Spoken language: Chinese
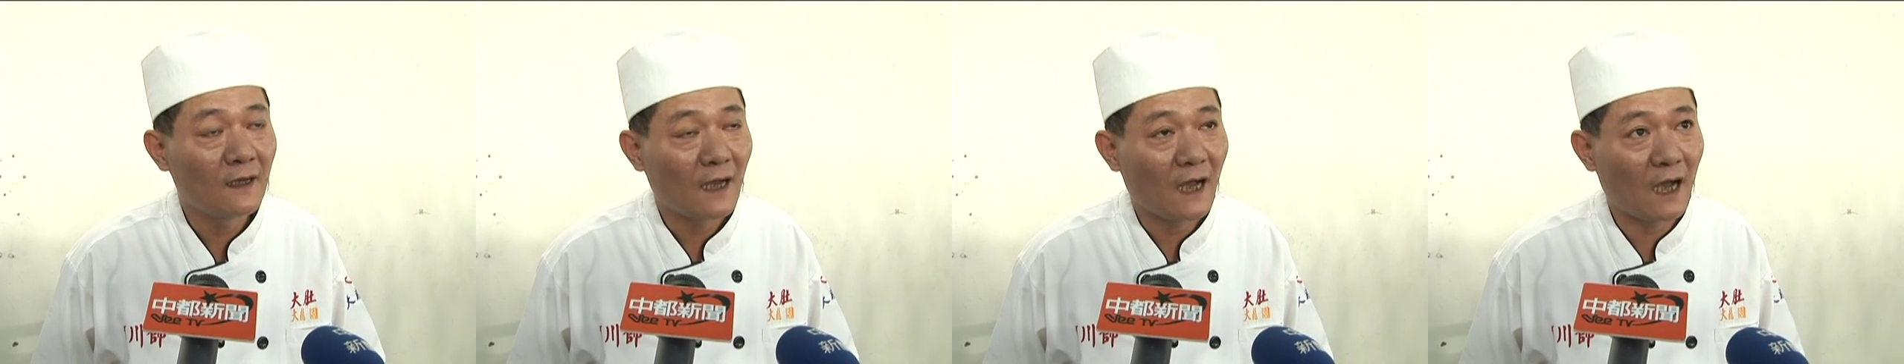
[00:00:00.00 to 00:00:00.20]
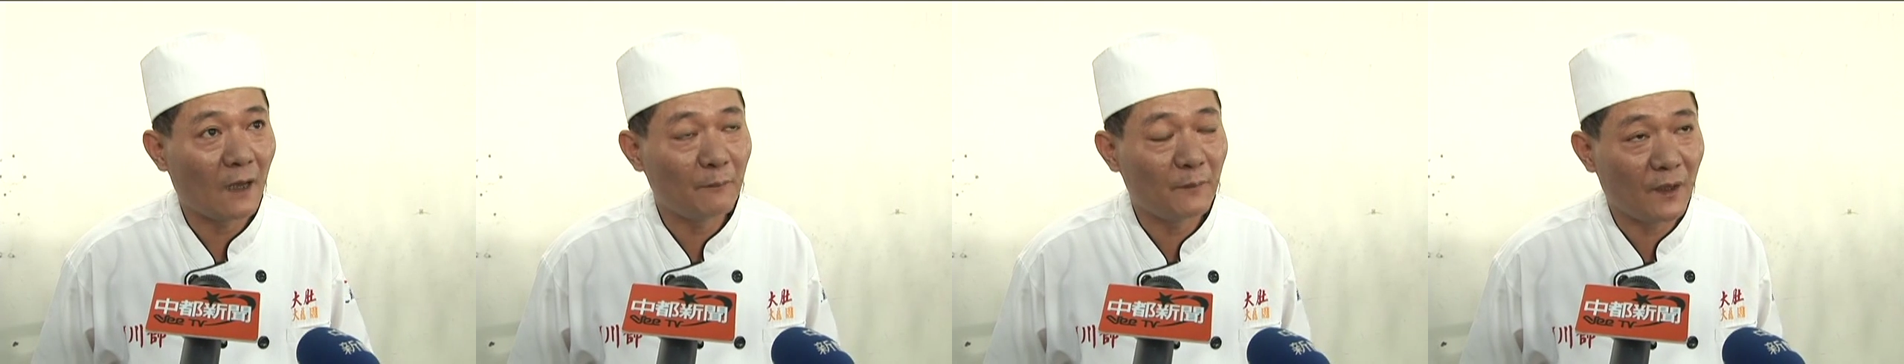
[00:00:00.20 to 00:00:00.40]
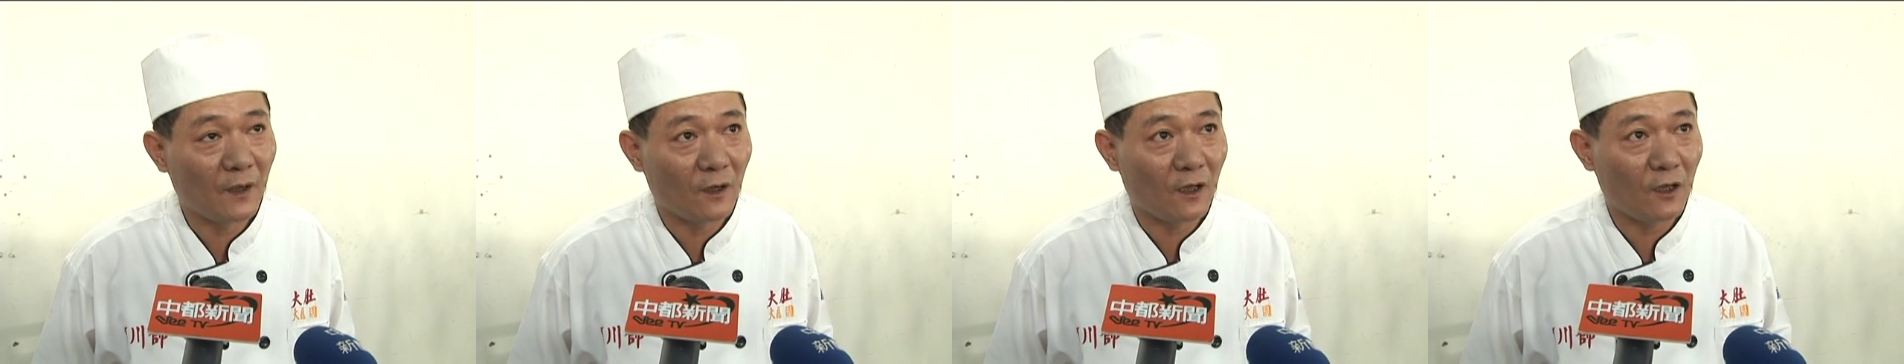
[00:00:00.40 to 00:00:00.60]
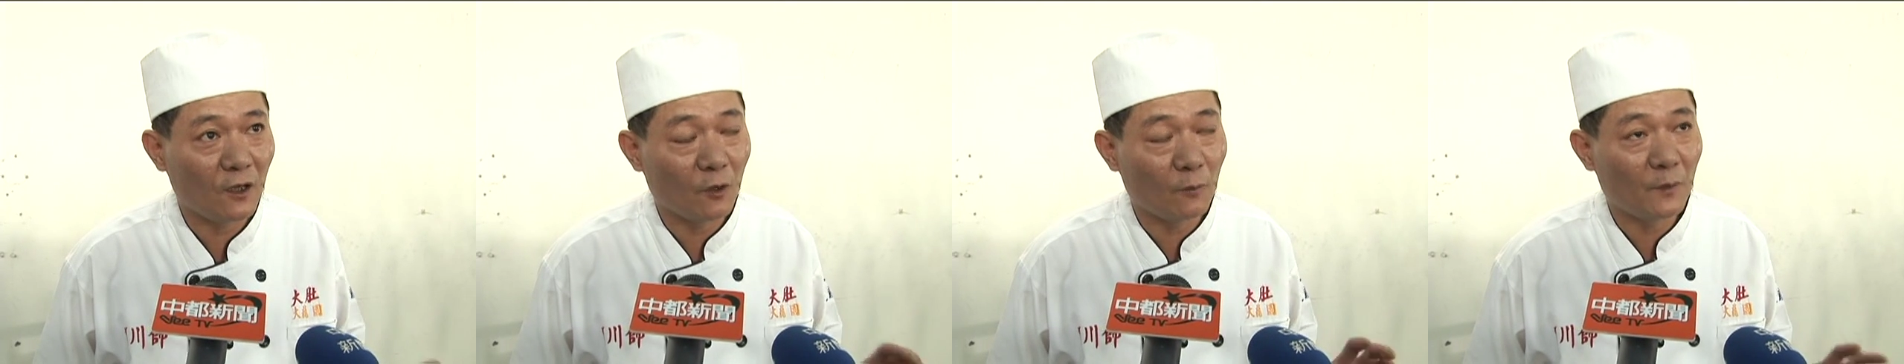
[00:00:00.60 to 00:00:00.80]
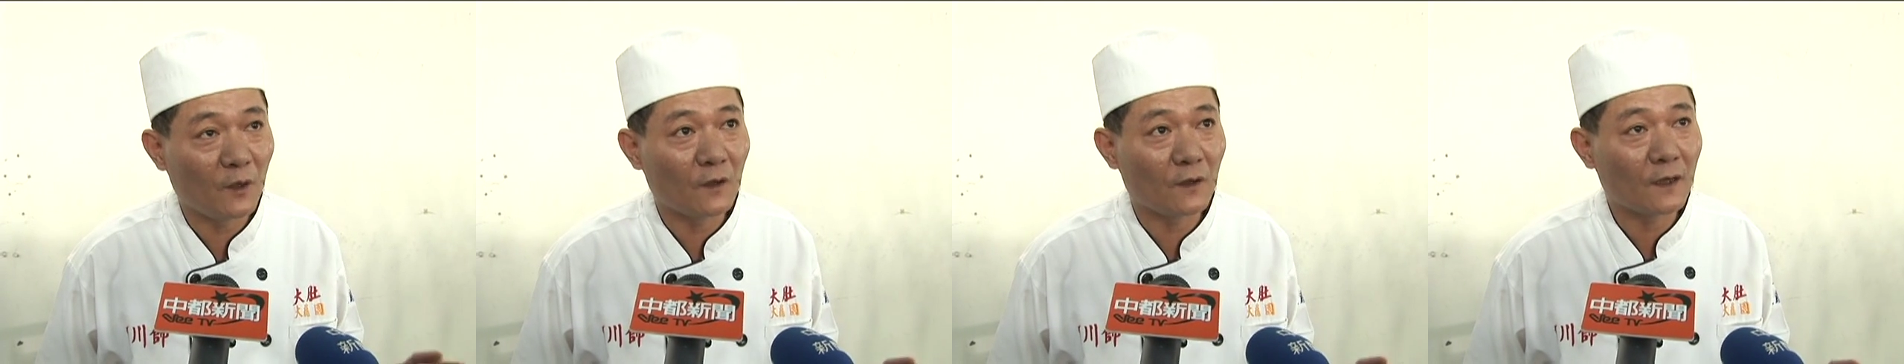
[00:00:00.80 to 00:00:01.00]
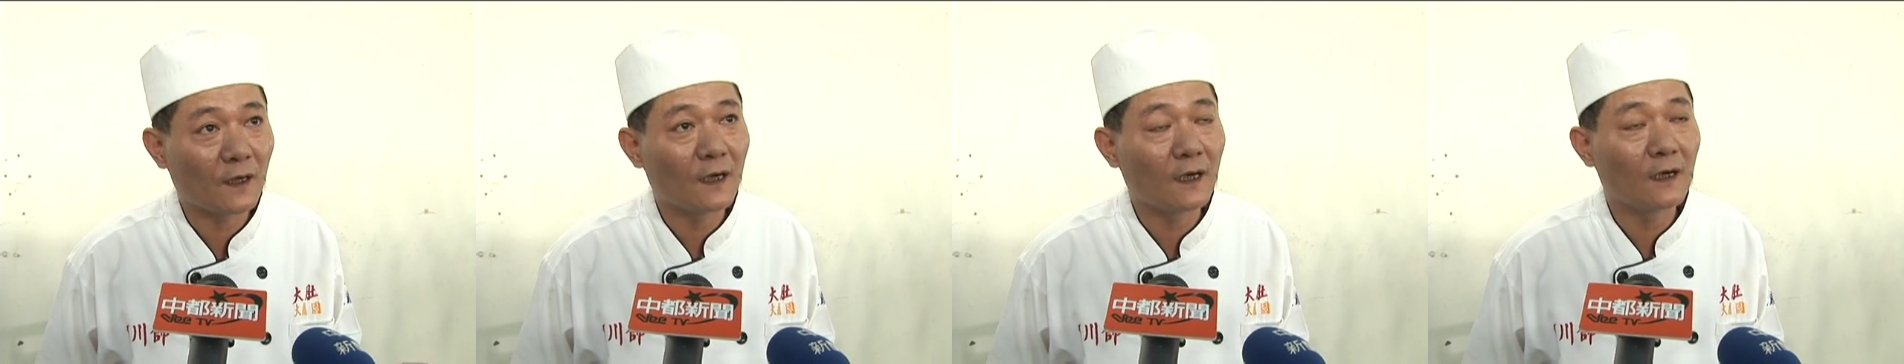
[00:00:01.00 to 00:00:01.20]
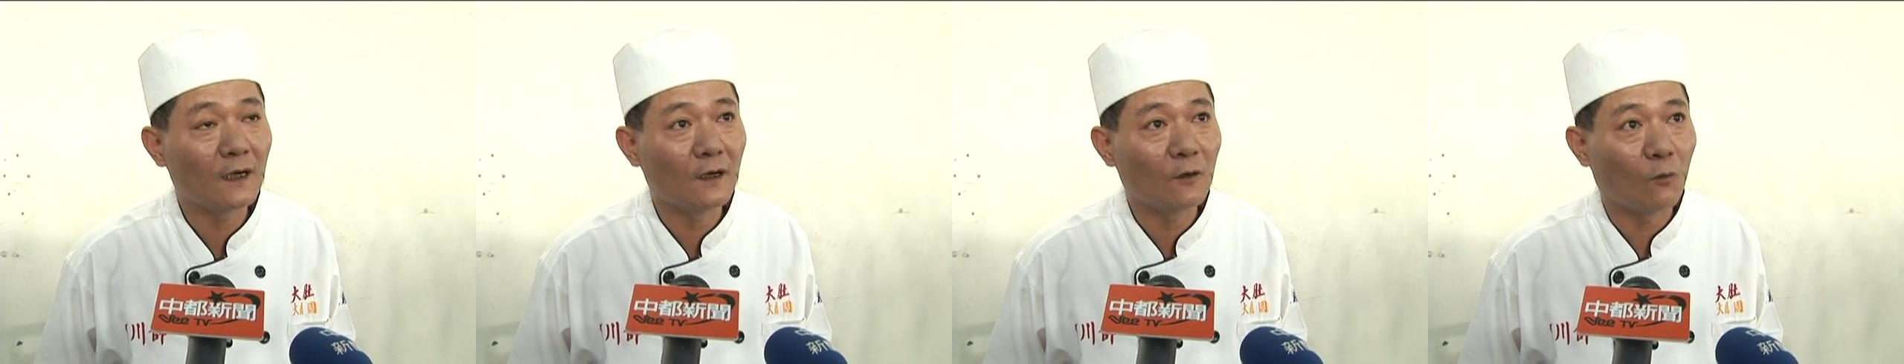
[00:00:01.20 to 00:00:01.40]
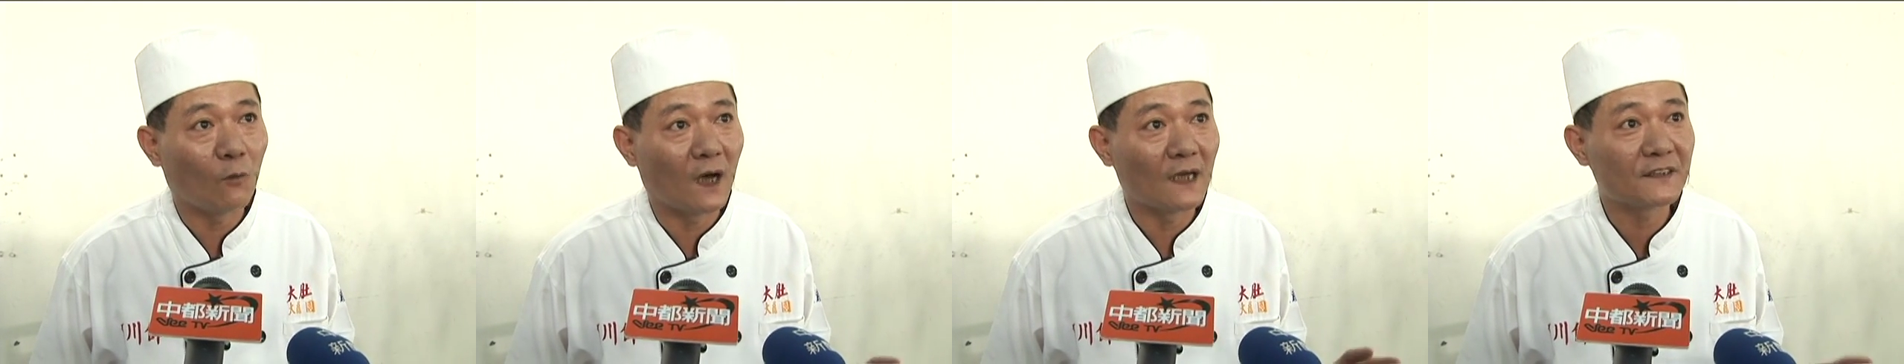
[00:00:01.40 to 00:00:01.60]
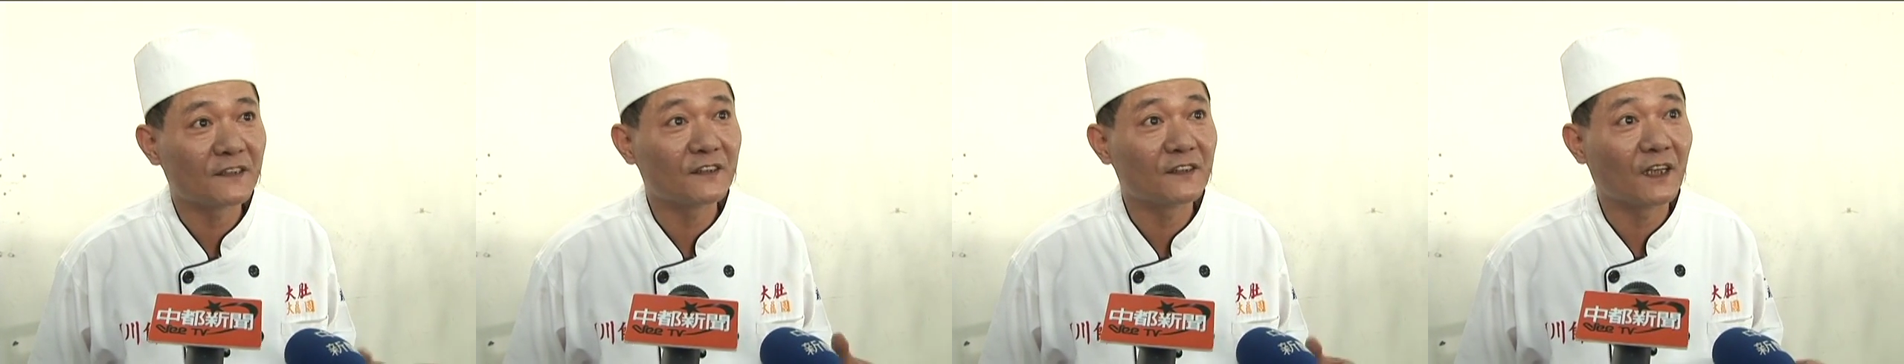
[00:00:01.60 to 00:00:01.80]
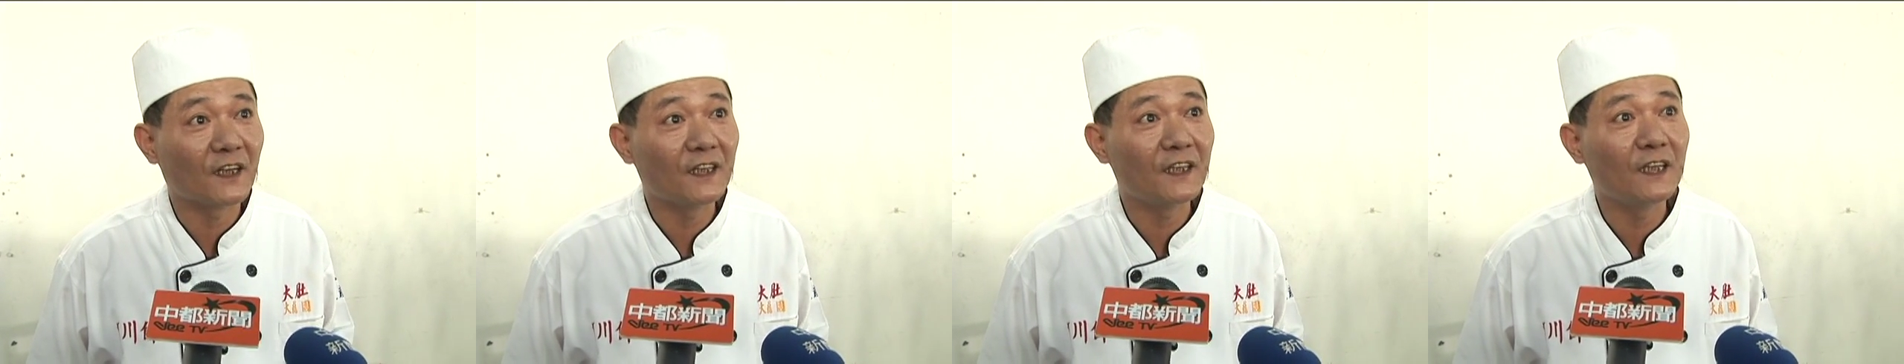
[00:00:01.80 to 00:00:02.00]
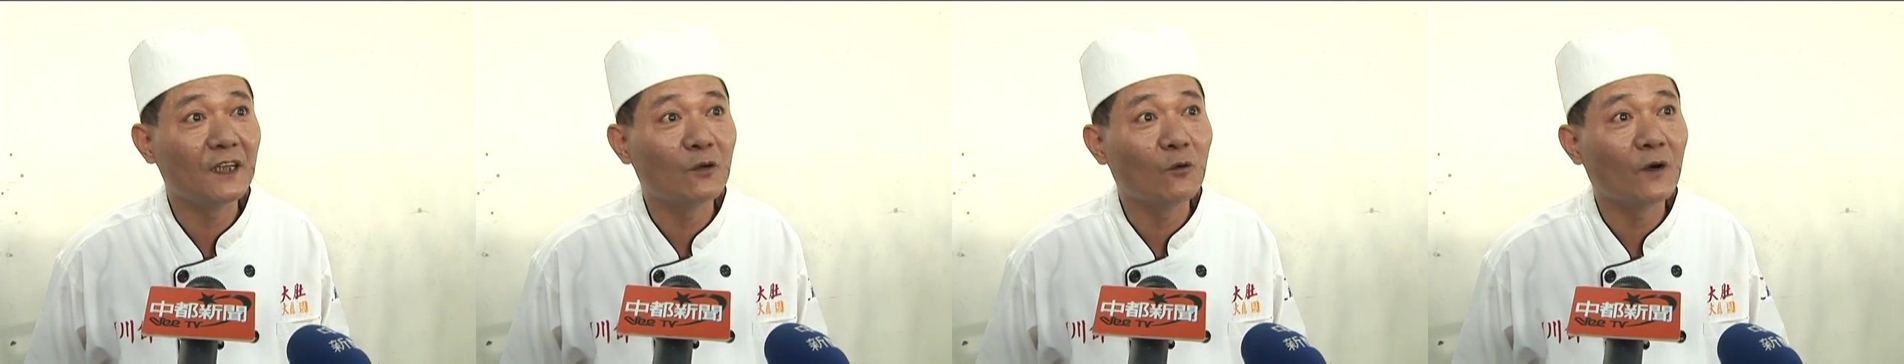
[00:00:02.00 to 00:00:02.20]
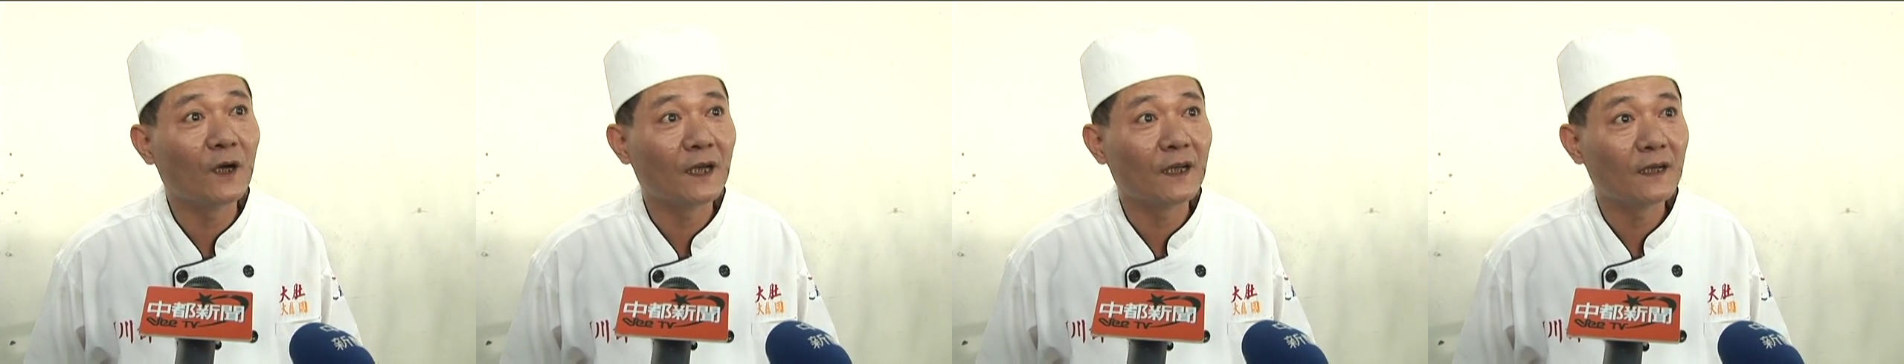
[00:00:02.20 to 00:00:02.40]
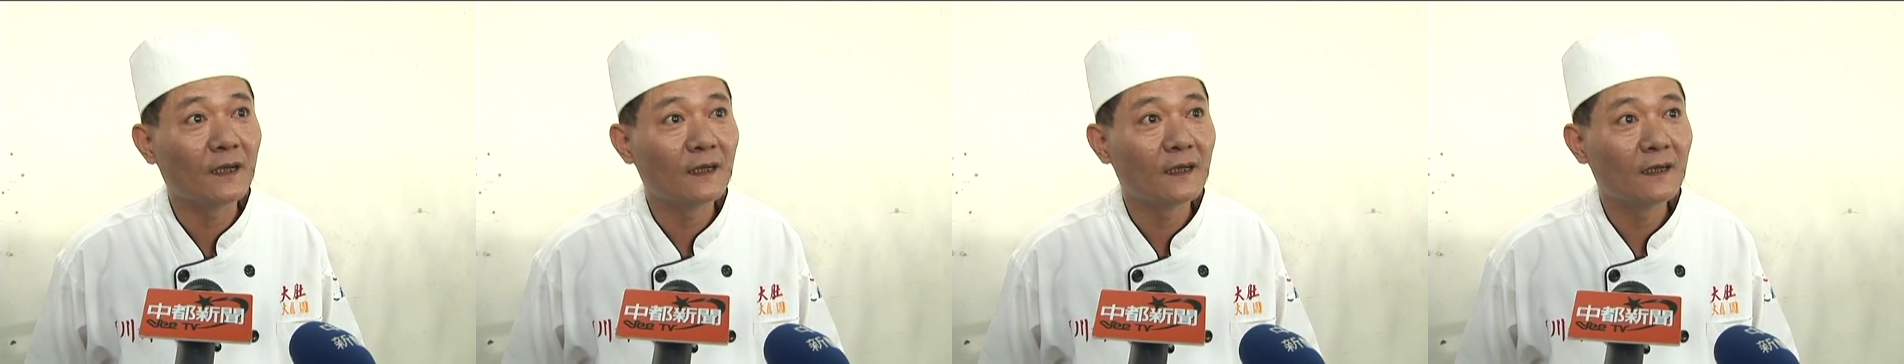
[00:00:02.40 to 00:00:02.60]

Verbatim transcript: 啊，没有又没有那个瓦斯的异味，